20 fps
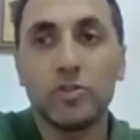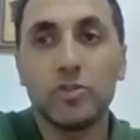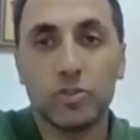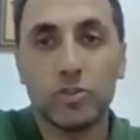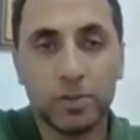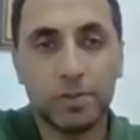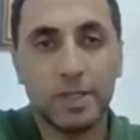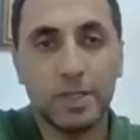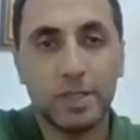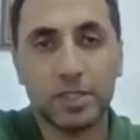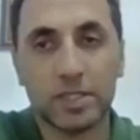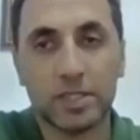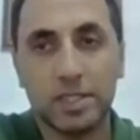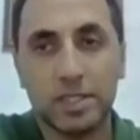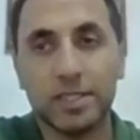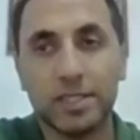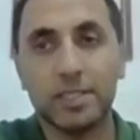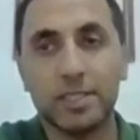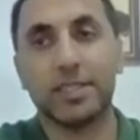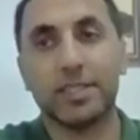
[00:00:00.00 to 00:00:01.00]

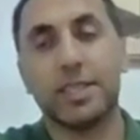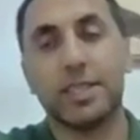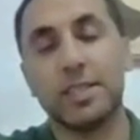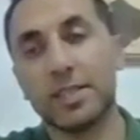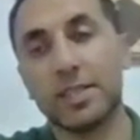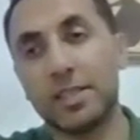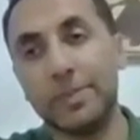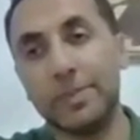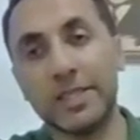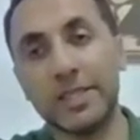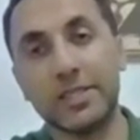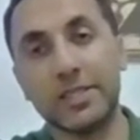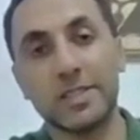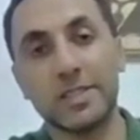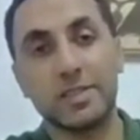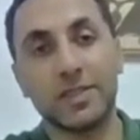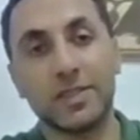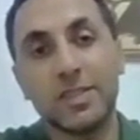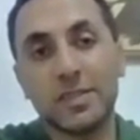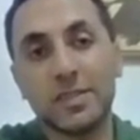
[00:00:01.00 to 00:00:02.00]
Cumhurbaşkanı ya da kime
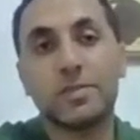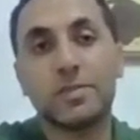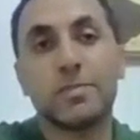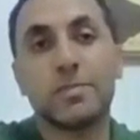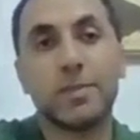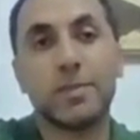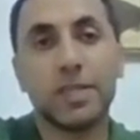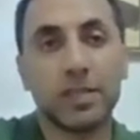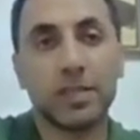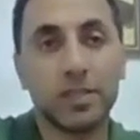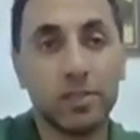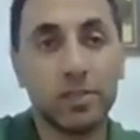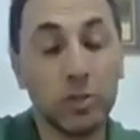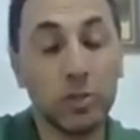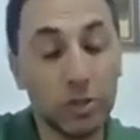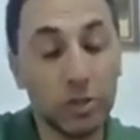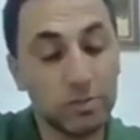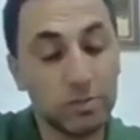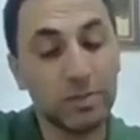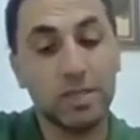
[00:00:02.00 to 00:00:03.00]
diyeceksiniz? E,
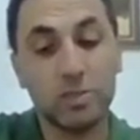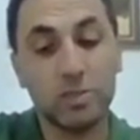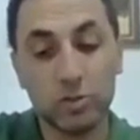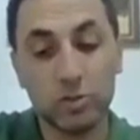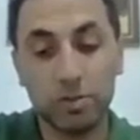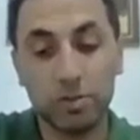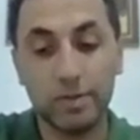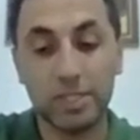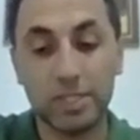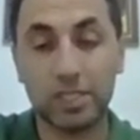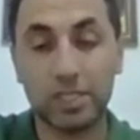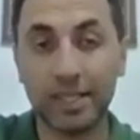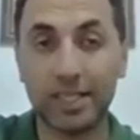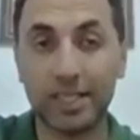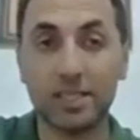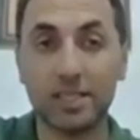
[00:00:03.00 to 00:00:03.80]
yürütme Cumhurbaşkanı ait.